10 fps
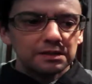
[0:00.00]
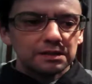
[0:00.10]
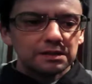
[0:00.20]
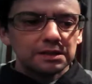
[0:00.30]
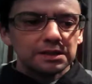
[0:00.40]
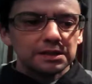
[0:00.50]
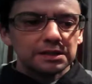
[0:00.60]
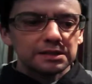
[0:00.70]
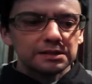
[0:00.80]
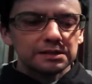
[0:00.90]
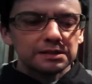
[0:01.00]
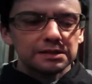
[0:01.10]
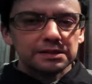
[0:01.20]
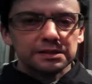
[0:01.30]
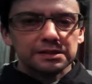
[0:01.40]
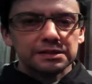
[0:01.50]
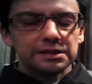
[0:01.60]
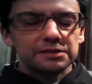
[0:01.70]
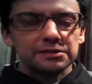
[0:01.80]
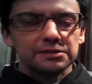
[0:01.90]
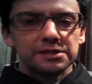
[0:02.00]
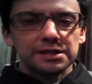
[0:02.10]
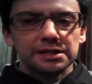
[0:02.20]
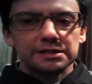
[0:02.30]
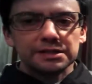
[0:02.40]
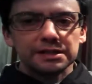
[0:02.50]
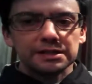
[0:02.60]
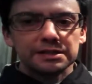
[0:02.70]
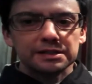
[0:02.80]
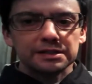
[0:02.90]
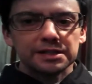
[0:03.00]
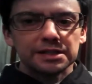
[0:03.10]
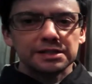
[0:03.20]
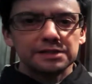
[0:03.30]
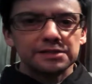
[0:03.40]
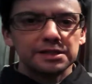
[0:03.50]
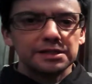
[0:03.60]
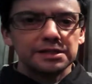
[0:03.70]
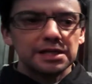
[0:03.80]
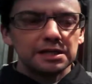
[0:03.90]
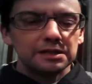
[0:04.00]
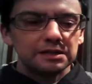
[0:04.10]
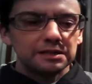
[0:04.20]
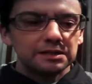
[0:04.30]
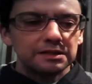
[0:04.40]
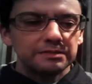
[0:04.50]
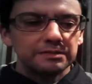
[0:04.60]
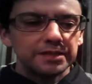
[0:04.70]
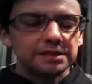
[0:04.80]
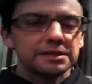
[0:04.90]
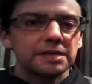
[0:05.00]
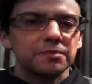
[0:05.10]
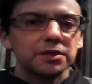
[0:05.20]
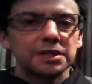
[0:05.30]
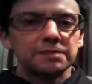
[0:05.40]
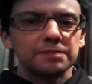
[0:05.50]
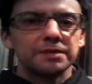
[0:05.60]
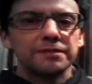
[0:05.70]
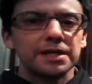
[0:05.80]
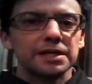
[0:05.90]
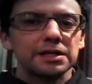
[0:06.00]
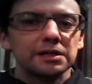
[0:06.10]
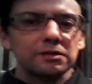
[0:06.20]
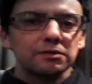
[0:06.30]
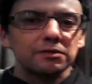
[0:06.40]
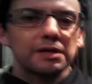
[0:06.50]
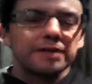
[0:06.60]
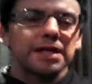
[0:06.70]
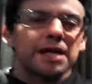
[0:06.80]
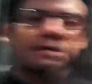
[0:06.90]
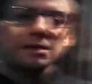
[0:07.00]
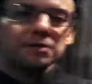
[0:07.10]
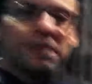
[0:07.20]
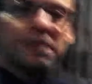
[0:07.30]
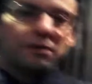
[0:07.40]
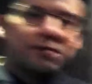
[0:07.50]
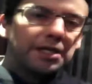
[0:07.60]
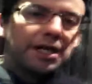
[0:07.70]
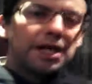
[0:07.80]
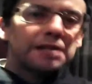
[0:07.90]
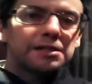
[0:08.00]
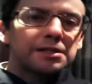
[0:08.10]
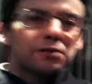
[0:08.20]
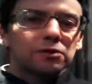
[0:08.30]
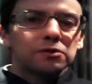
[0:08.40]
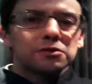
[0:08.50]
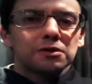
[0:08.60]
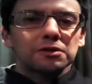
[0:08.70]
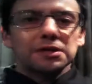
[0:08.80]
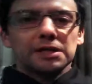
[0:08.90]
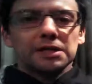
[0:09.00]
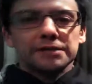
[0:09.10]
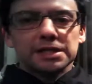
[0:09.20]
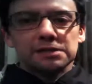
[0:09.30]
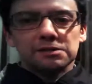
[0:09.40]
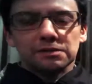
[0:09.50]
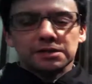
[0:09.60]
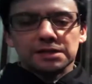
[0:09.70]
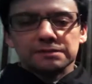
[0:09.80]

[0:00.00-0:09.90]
e che, incidente, che tragedia, pensa, a morire per fare una vacanza, una crociera, al secondo giorno di navigazione.